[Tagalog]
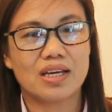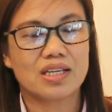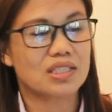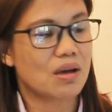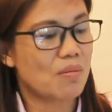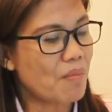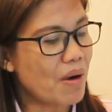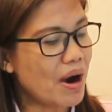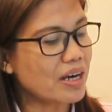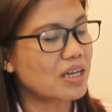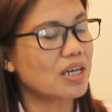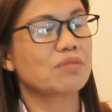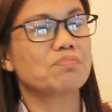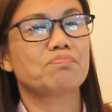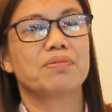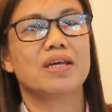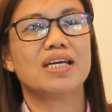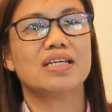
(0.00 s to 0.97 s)
sa
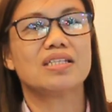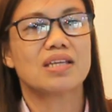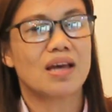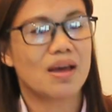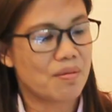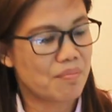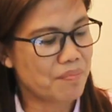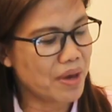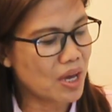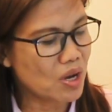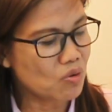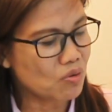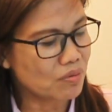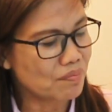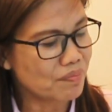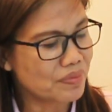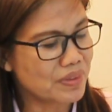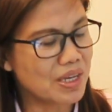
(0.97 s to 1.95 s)
marketplace,
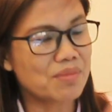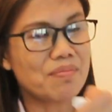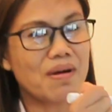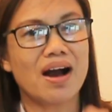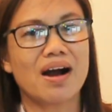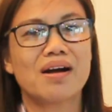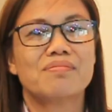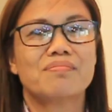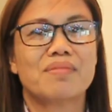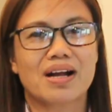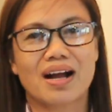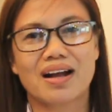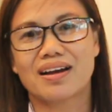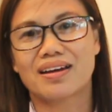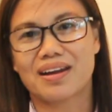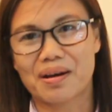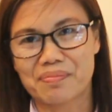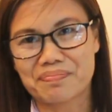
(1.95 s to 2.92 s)
merong digmaang
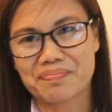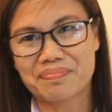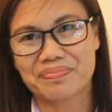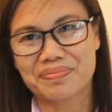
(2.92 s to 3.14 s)
magaganap.